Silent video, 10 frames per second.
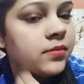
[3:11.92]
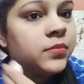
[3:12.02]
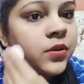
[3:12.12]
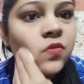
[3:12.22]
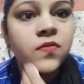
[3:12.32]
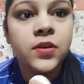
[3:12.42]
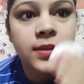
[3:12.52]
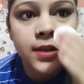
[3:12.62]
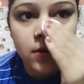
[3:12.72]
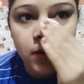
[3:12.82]
बिल्कुल वही
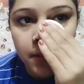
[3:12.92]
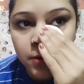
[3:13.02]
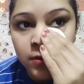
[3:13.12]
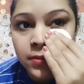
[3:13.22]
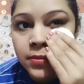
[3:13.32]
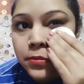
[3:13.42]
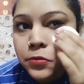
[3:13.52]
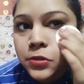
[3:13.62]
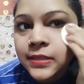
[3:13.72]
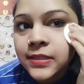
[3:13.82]
देख लो आपको
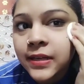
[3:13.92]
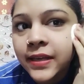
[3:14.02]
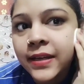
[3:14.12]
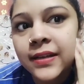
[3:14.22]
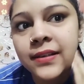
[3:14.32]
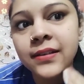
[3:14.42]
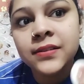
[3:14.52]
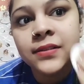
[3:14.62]
कुछ ऐसा लगेगा नहीं